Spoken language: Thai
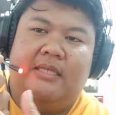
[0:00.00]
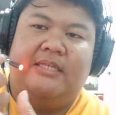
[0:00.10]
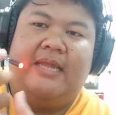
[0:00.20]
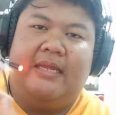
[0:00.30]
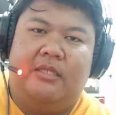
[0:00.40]
เท
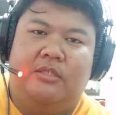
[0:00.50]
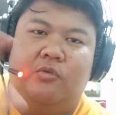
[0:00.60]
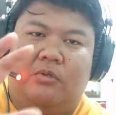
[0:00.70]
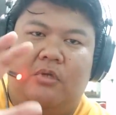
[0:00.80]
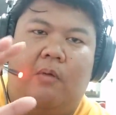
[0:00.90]
สแลก
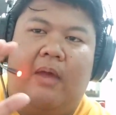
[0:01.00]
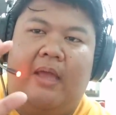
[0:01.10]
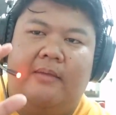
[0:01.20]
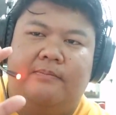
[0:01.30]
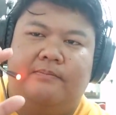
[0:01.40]
หยุดเอา
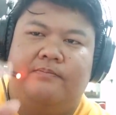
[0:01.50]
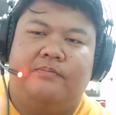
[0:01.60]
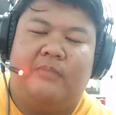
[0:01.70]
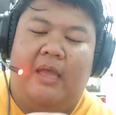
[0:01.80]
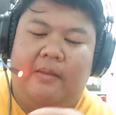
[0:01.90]
ไว้
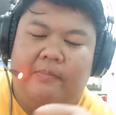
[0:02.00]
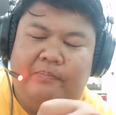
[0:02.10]
นะ